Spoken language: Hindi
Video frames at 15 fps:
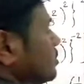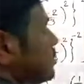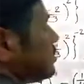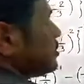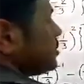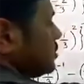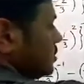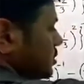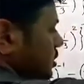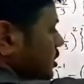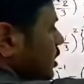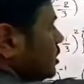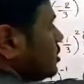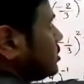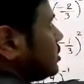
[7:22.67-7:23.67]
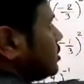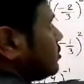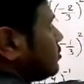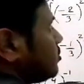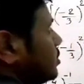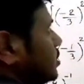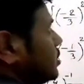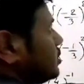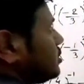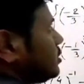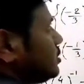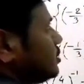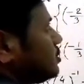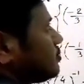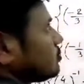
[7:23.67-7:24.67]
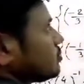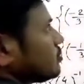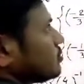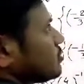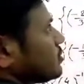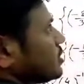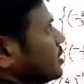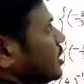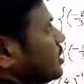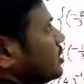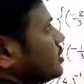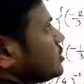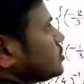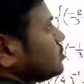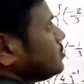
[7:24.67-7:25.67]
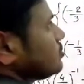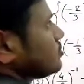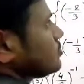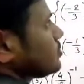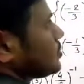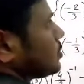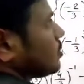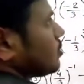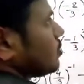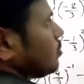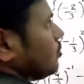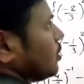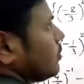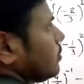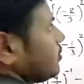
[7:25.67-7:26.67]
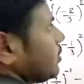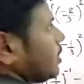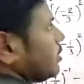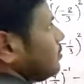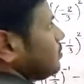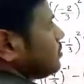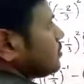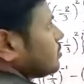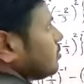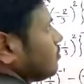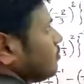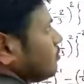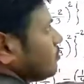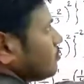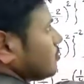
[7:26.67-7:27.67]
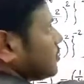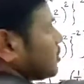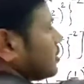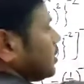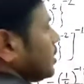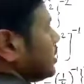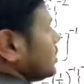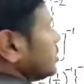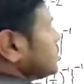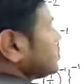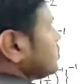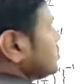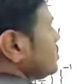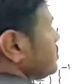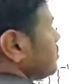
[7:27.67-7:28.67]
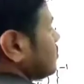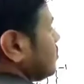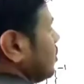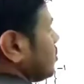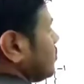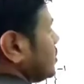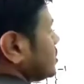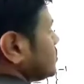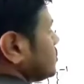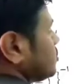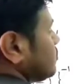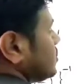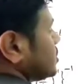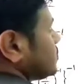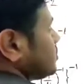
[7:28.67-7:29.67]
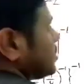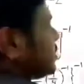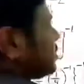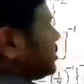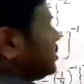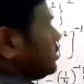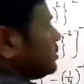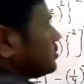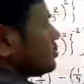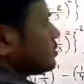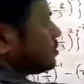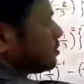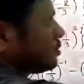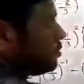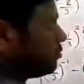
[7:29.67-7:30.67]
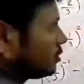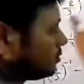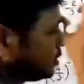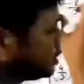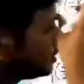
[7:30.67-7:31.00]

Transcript: चलिए डाल देते हैं कोई दिक्कत नहीं है क्या करेंगे इसको वन बाई फाइव क्या करेंगे इसको जी पावर माइनस वन तो प्लस वन करने के लिए वन बाई